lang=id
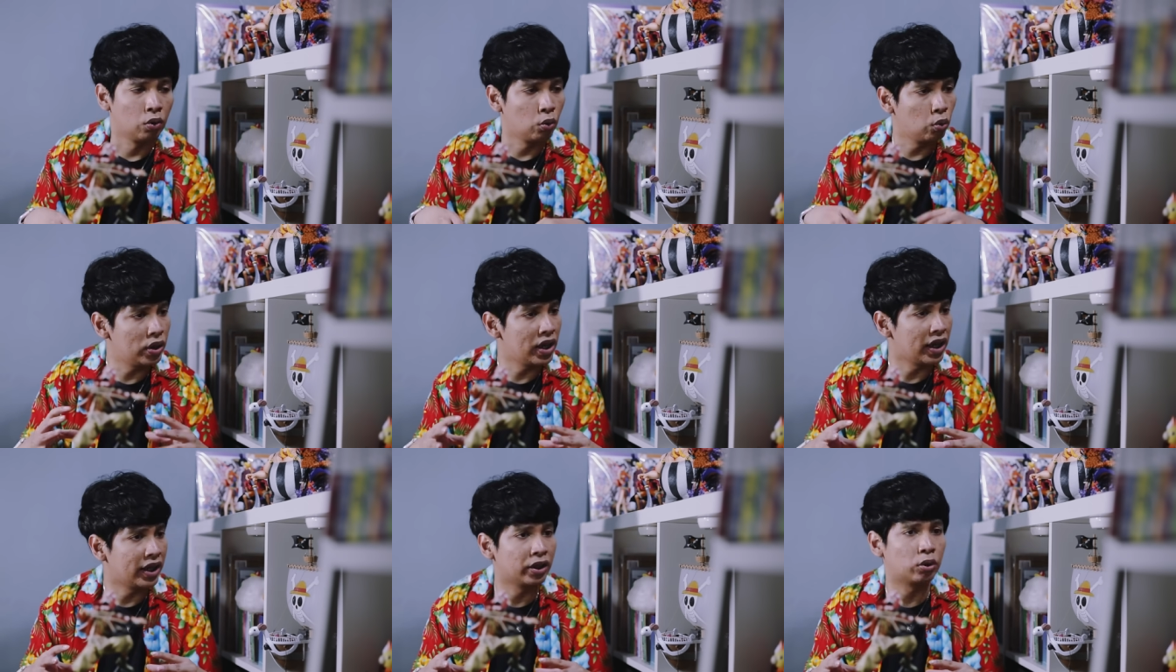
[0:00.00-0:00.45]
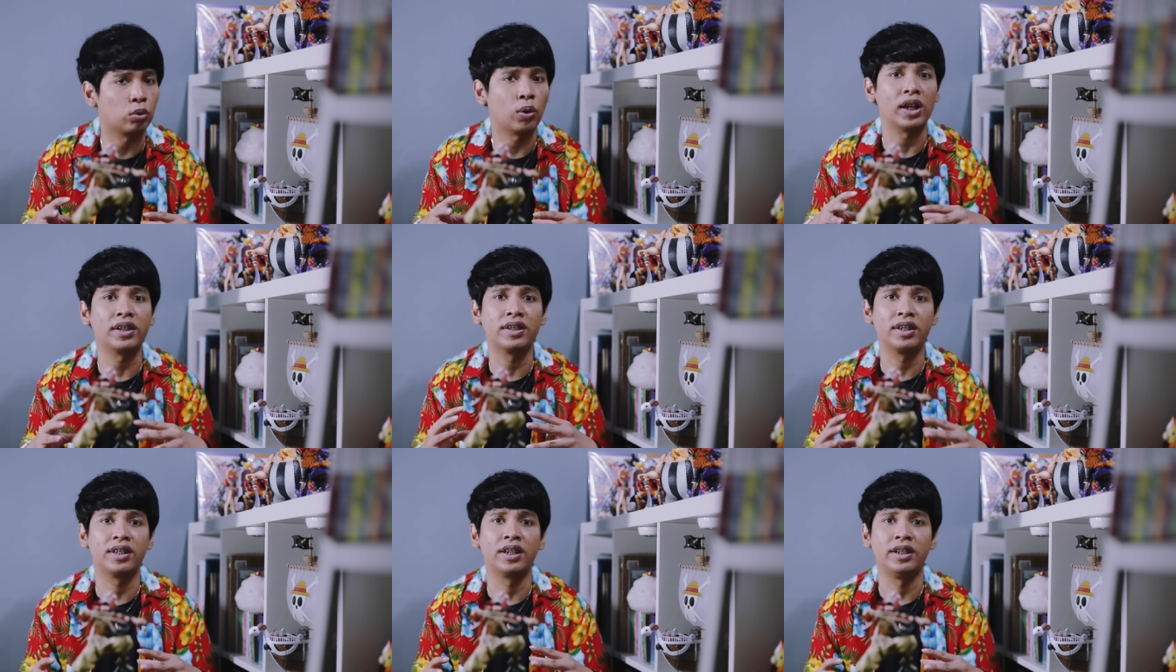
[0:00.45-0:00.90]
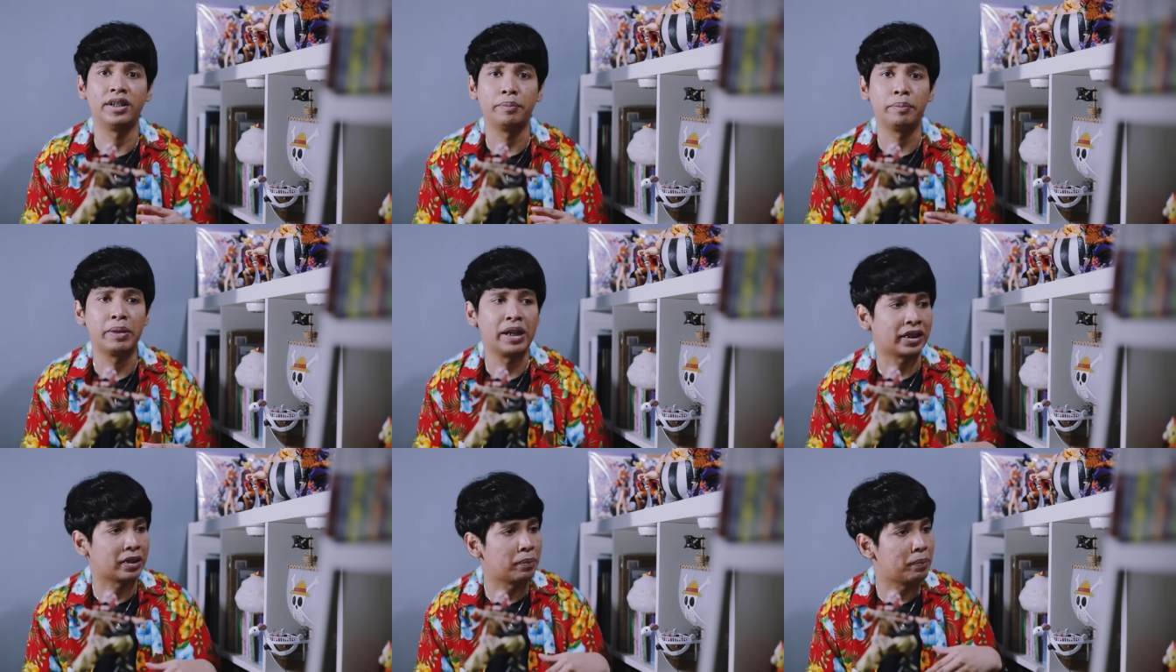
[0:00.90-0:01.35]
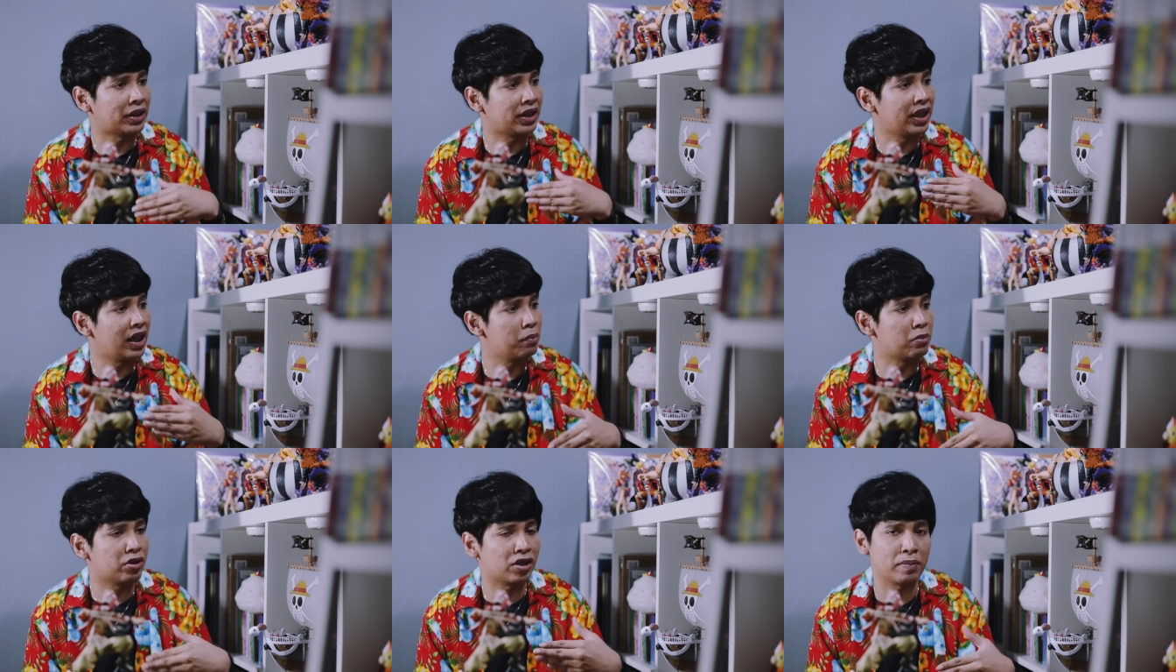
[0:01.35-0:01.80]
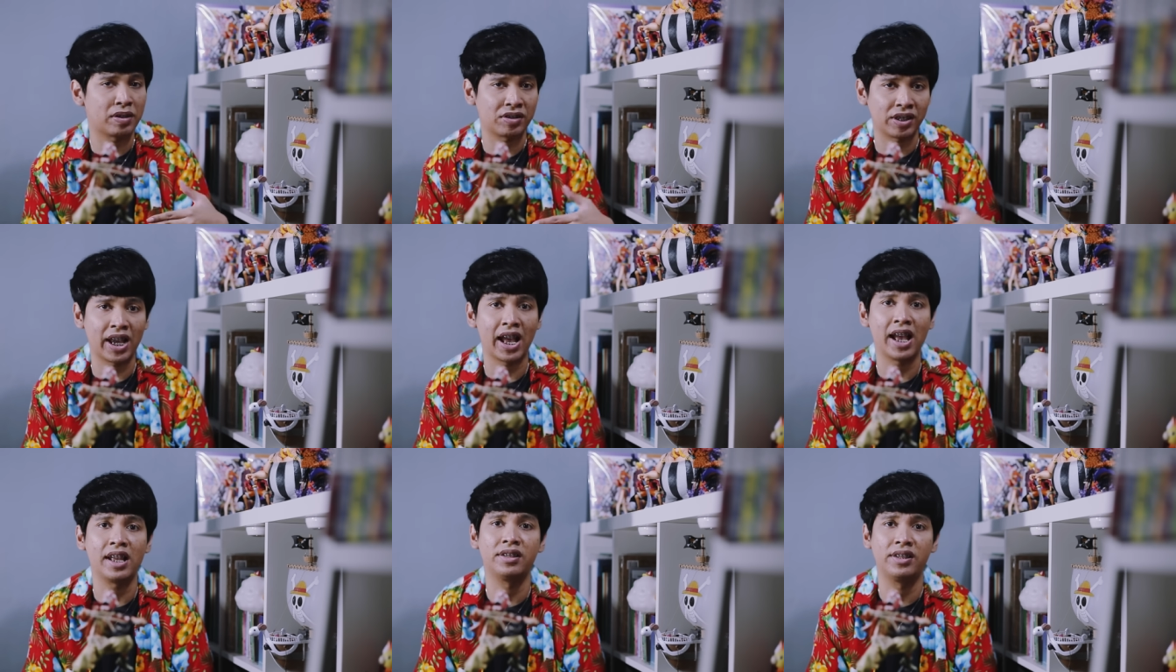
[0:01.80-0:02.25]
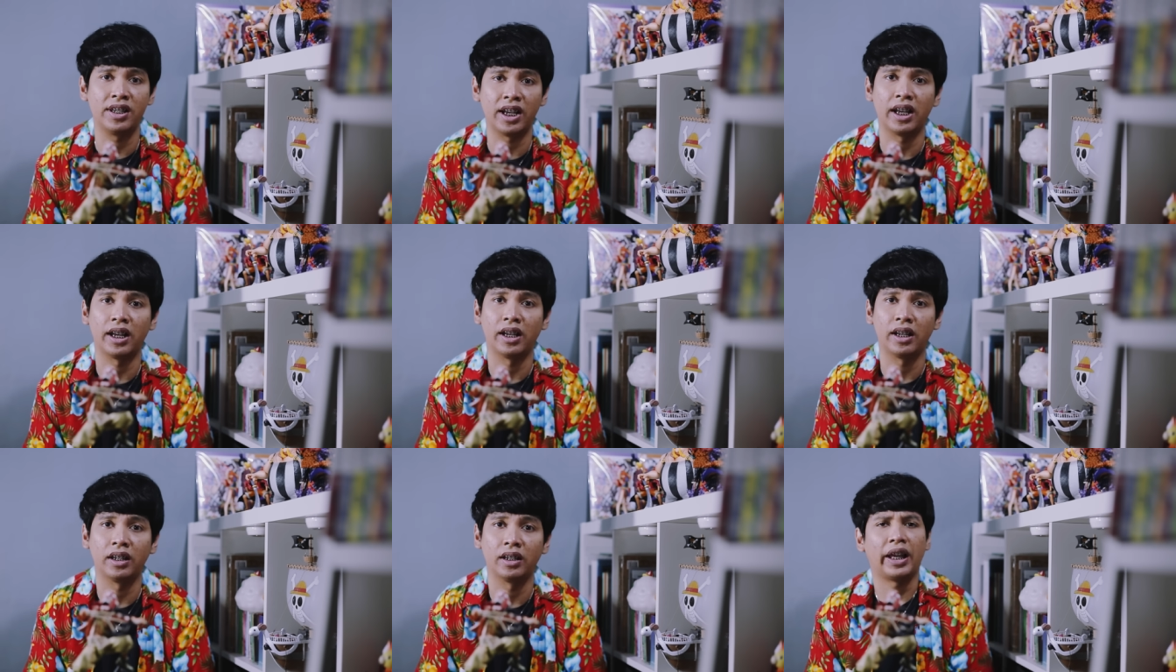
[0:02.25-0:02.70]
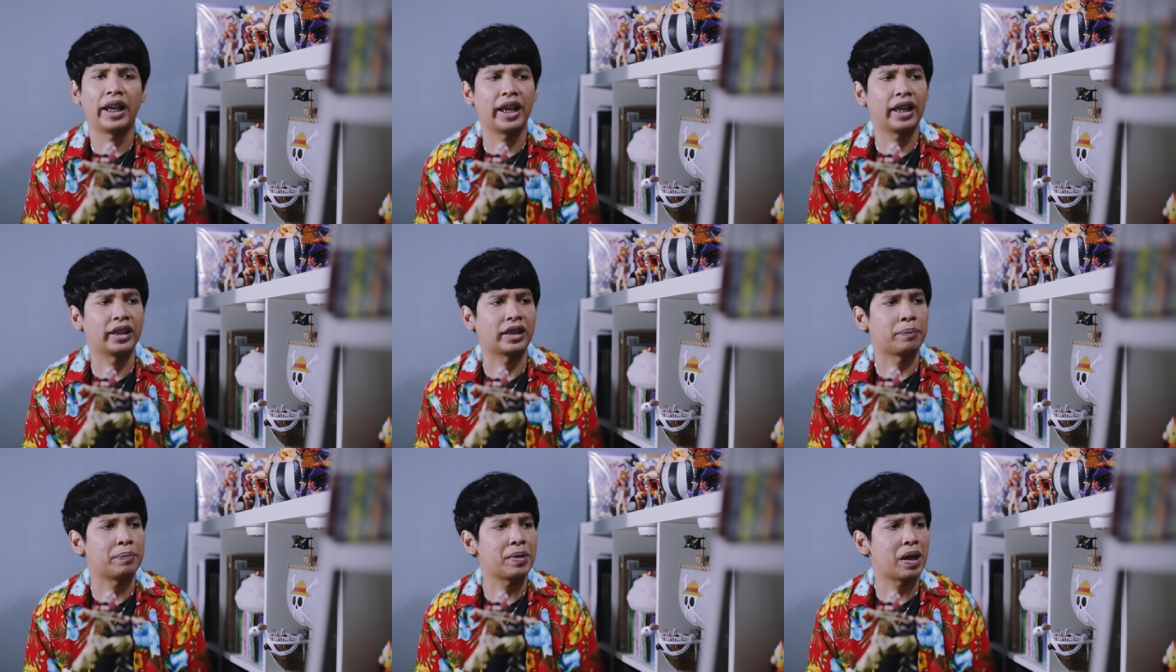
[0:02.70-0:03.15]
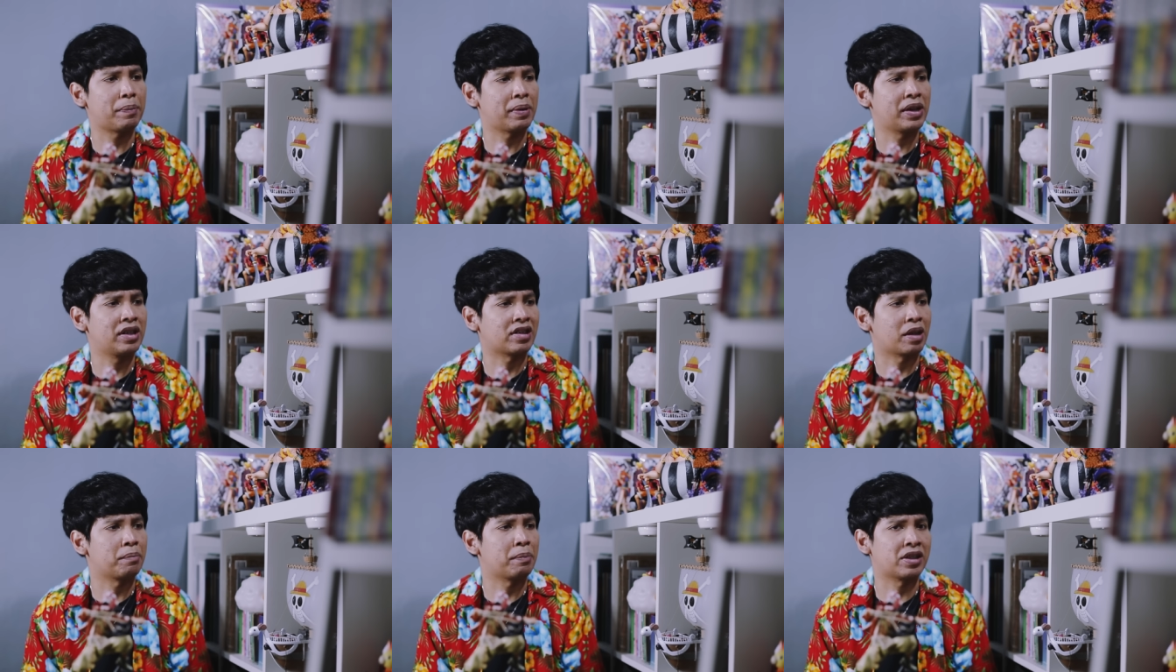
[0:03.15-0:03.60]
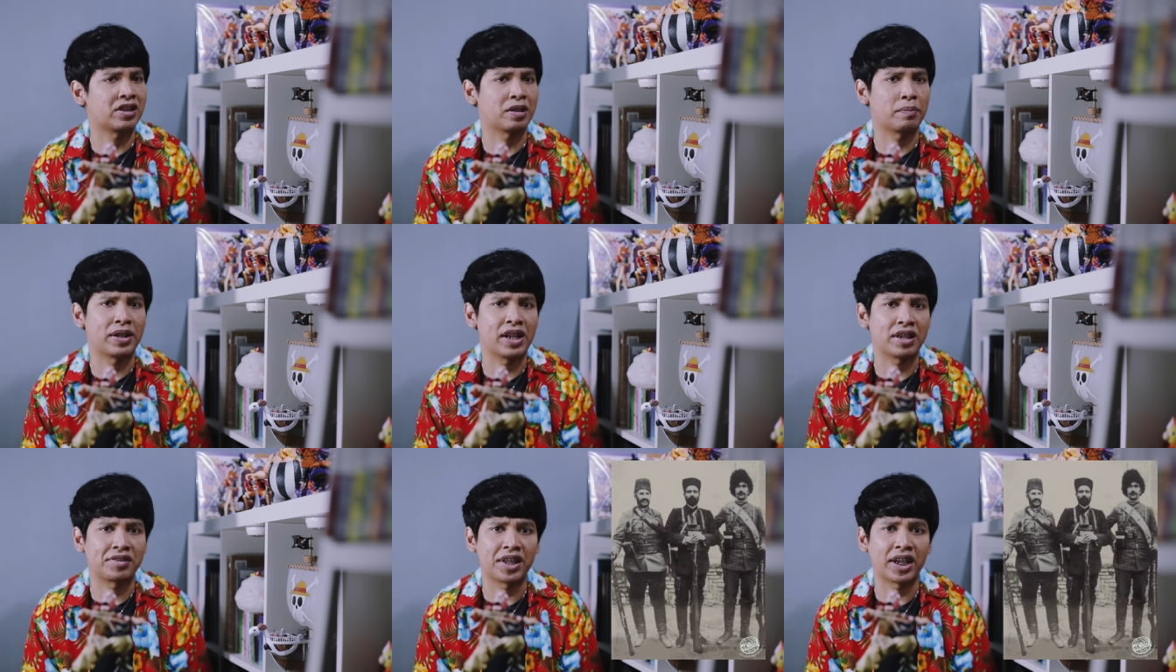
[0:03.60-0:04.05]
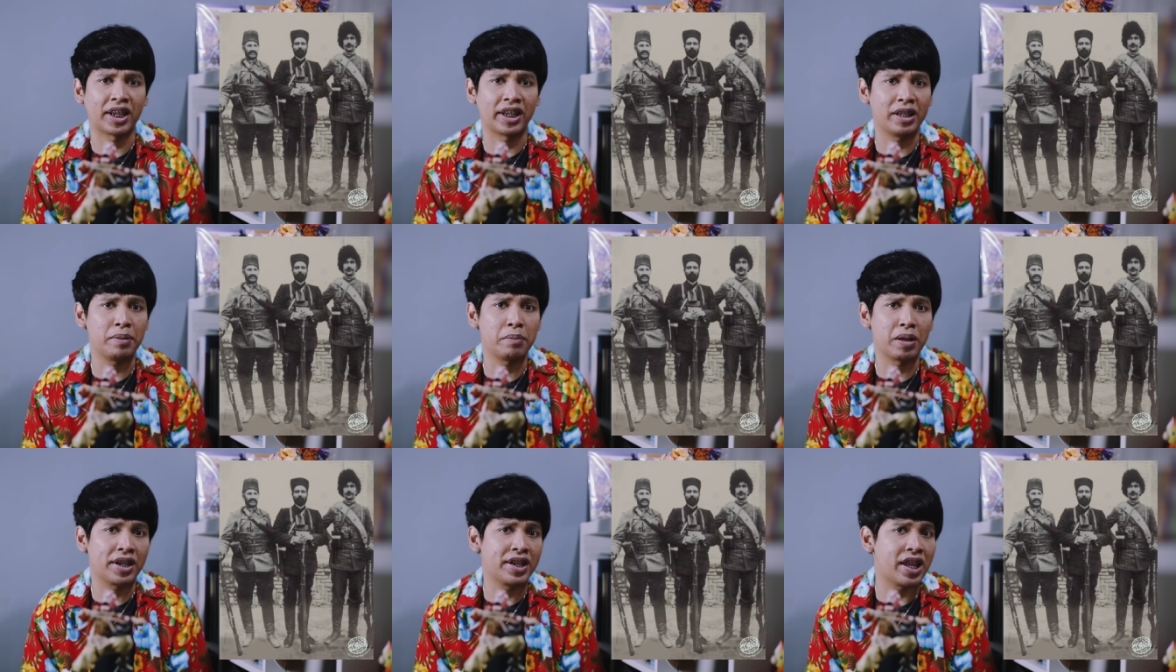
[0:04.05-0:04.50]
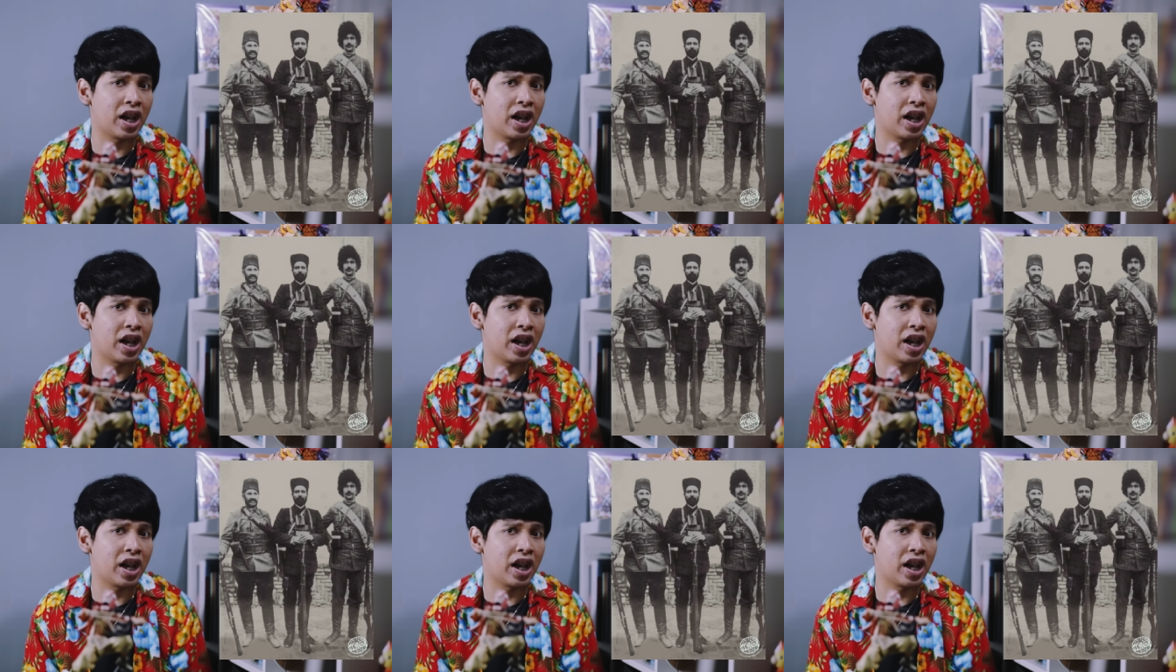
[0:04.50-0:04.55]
Udah gitu aja jadi, bela tempat tinggal masing-masing aja. Eh, tapi apa yang disampaikan sama Dasnak ini malah